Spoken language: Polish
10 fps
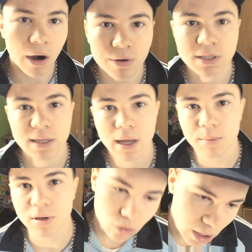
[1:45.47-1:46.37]
a oni za
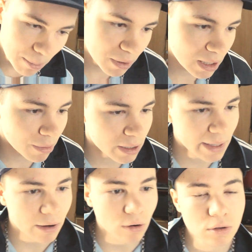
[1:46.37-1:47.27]
nami. No to ja pytam
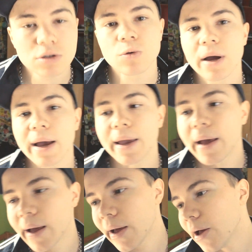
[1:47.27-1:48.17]
jednego, słuchaj,
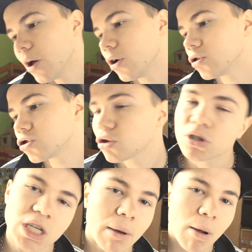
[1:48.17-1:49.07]
co
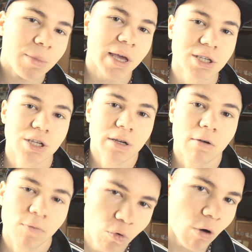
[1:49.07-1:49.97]
trzeba mieć
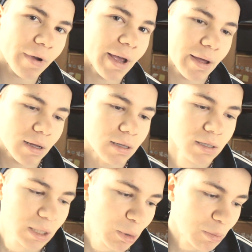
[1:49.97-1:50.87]
w głowie,
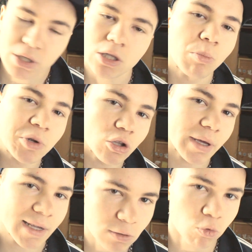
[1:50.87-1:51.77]
żeby przystąpić do
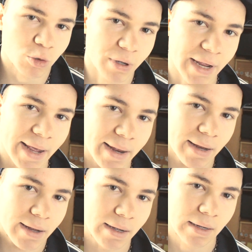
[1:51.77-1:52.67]
takiej służby, nie?
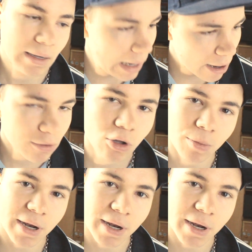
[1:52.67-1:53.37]
a on do